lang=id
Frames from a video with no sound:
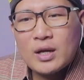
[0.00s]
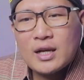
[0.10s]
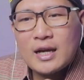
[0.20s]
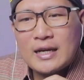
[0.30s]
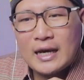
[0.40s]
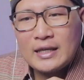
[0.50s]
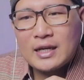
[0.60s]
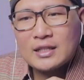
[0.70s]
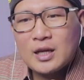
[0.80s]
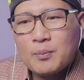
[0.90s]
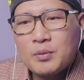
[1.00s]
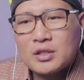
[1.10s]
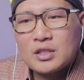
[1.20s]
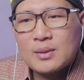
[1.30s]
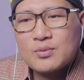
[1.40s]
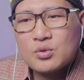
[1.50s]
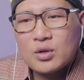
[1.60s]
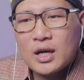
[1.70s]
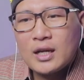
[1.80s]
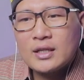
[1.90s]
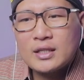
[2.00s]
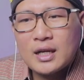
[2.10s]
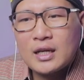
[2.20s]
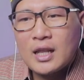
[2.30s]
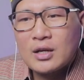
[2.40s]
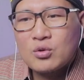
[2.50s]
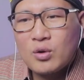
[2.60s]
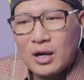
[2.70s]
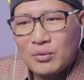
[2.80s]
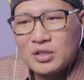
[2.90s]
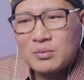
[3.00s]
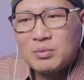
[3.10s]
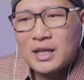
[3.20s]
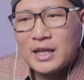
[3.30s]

warga Dayak tapi tetap suka dengan lagu Awi bila